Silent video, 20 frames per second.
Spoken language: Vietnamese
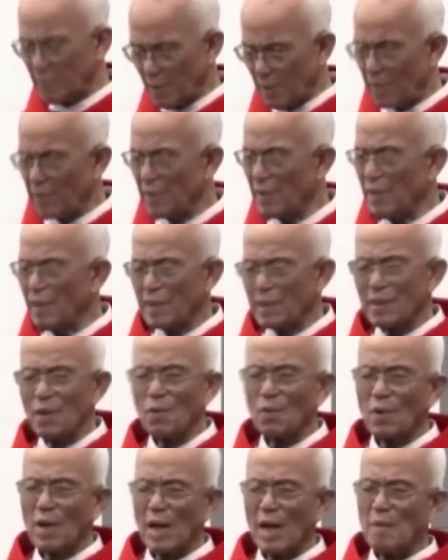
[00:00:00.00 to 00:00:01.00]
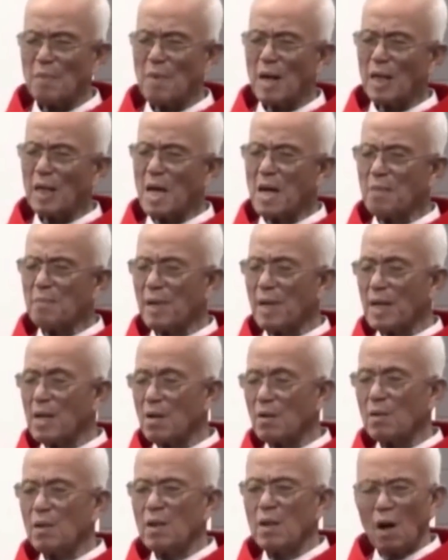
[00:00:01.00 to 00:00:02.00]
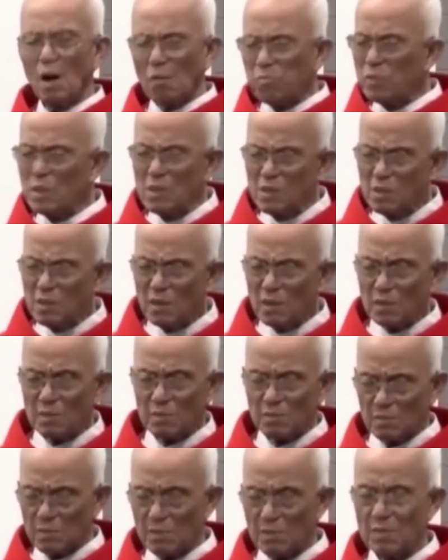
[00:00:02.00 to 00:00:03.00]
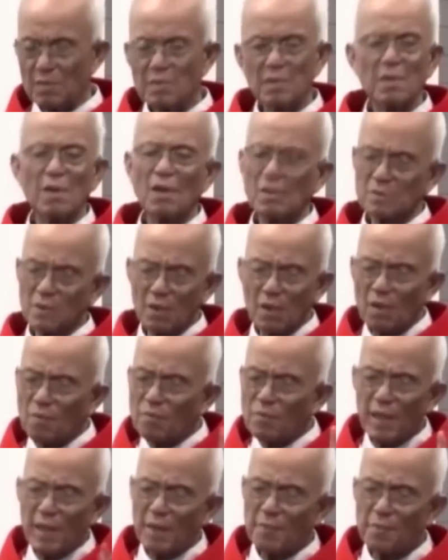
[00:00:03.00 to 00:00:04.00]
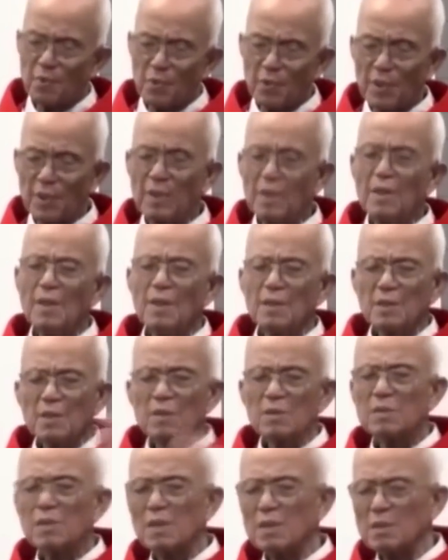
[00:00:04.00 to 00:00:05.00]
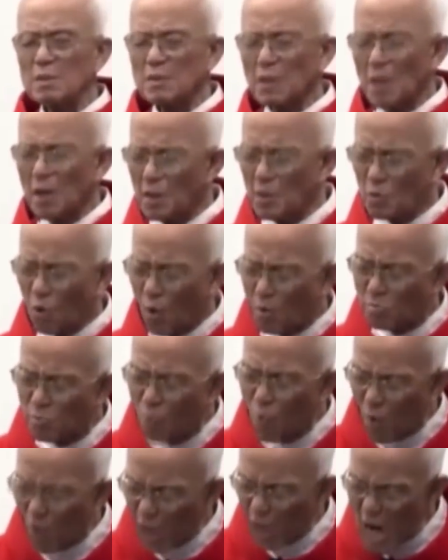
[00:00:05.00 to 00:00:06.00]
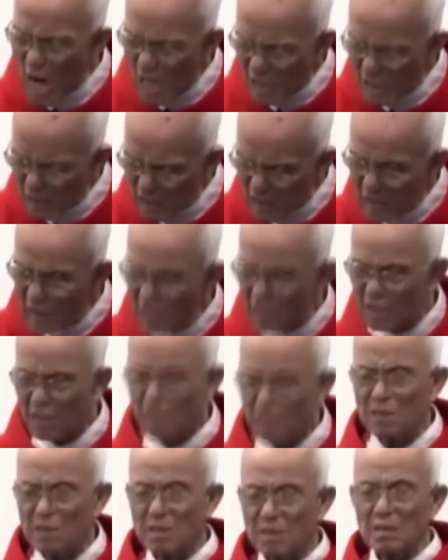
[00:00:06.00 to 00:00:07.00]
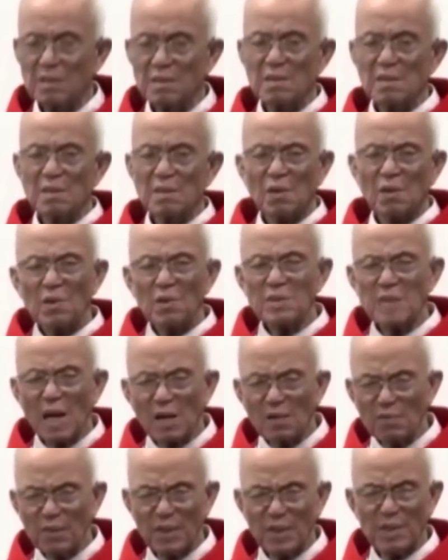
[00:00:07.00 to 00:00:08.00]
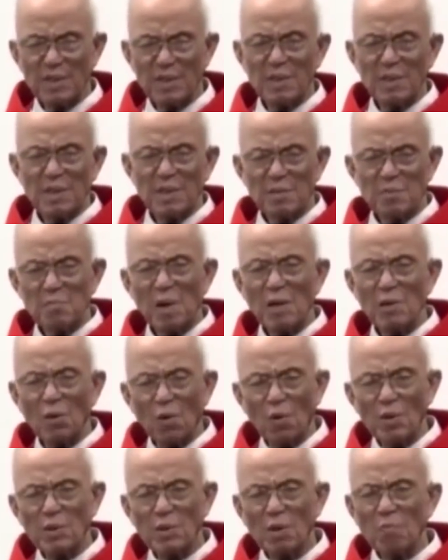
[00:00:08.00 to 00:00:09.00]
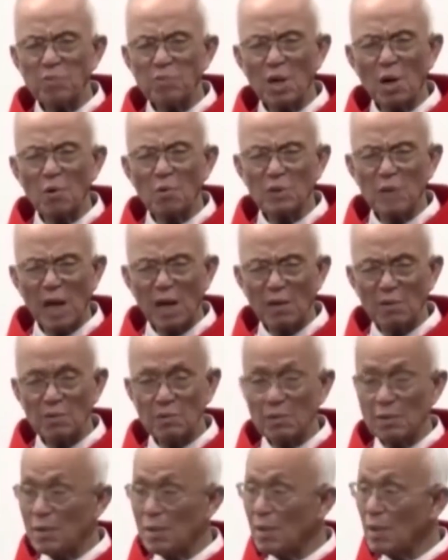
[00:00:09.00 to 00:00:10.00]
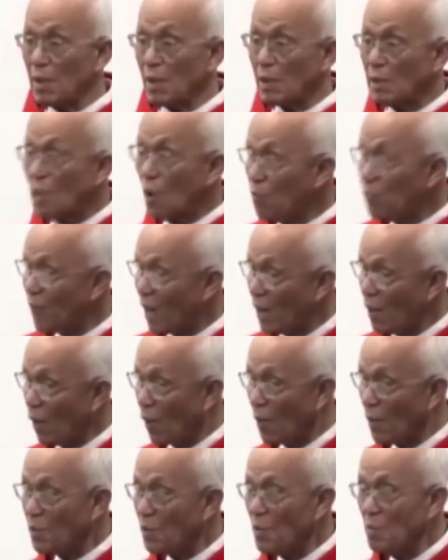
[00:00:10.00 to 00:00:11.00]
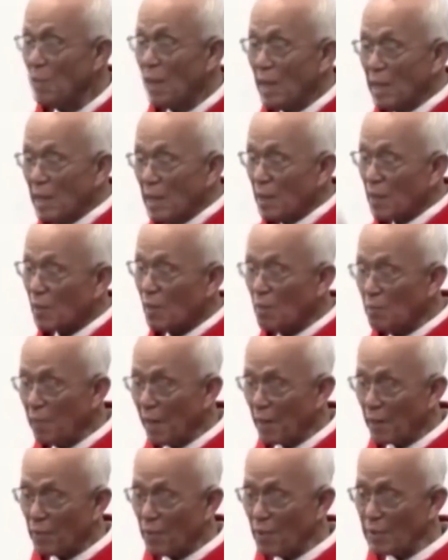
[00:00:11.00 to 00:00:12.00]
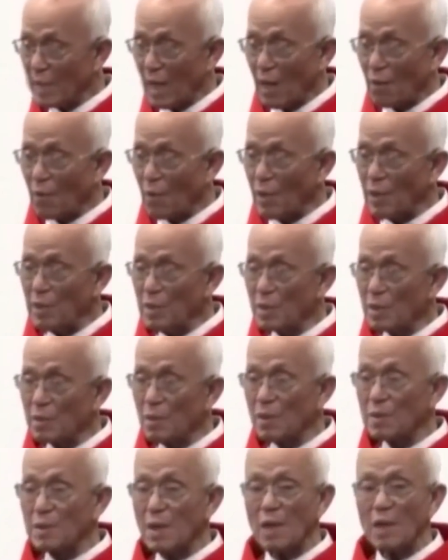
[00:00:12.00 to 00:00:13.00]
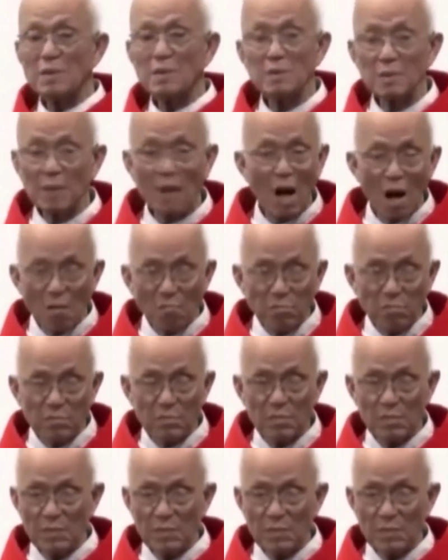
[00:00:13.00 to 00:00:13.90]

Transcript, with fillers: rồi Đâu có ai bắt đền mày đâu Không được Rồi thôi không dám khuyên Thứ tư tới còn buồn hơn nữa Hỏi sao vậy Bà nội cốc đầu tao Đâu phải lỗi của mày Con mèo nó chạy qua đường nó chết thưa không